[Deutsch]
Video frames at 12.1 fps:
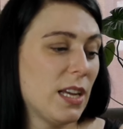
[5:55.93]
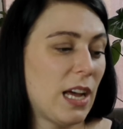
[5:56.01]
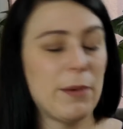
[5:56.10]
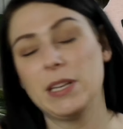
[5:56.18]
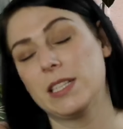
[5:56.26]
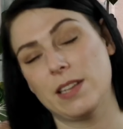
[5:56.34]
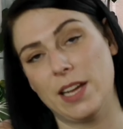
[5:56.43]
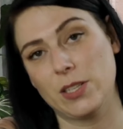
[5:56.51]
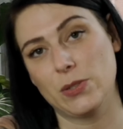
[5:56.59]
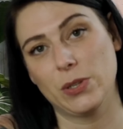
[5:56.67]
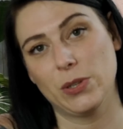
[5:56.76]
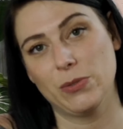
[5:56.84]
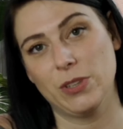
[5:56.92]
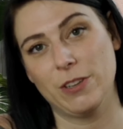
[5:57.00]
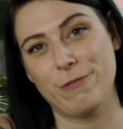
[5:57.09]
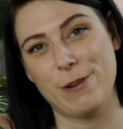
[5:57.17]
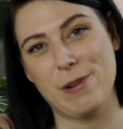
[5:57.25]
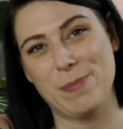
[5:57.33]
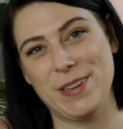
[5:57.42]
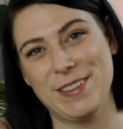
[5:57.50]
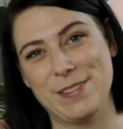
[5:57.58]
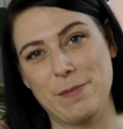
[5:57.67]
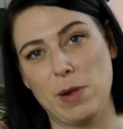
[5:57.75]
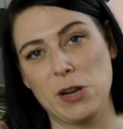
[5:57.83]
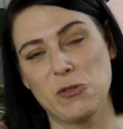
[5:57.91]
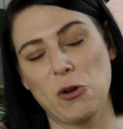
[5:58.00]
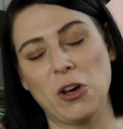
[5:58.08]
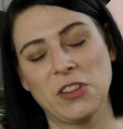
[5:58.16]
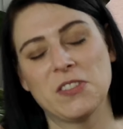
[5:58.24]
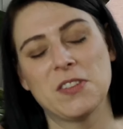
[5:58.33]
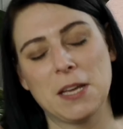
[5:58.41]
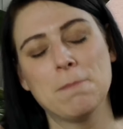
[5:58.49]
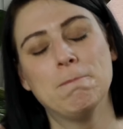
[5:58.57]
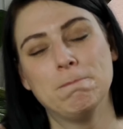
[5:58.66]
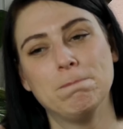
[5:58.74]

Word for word: Aber ich zeige es euch auf jeden Fall beim nächsten Mal trotzdem.